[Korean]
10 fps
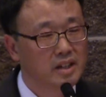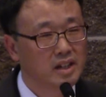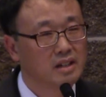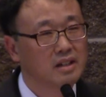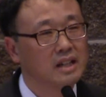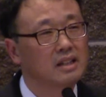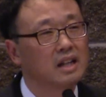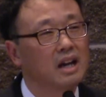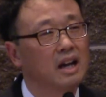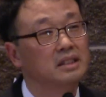
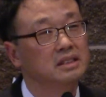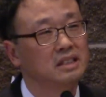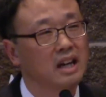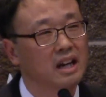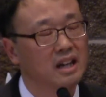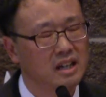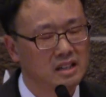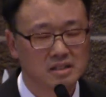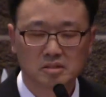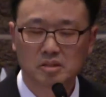일어났다 앉으라 아,
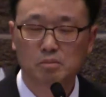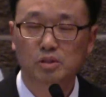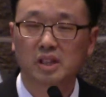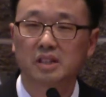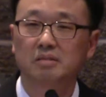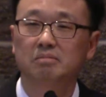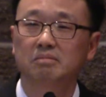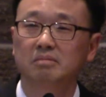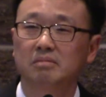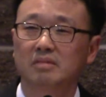이것도 목사님
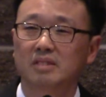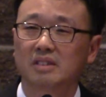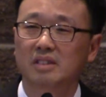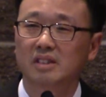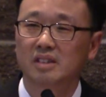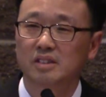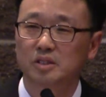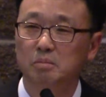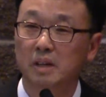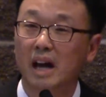
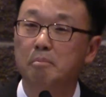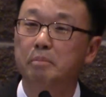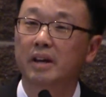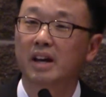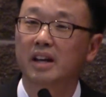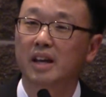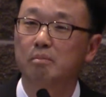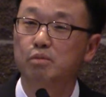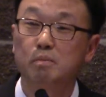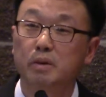좀 간편하게
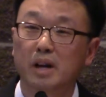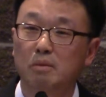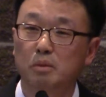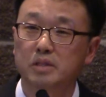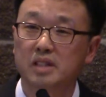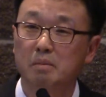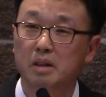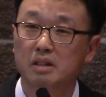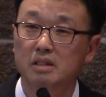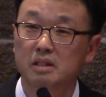불편함 없이
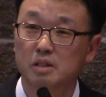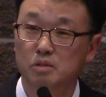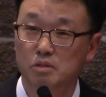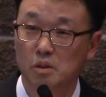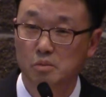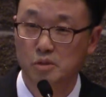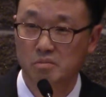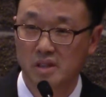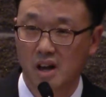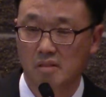예배를 드릴 수는
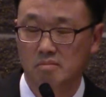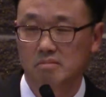없습니까?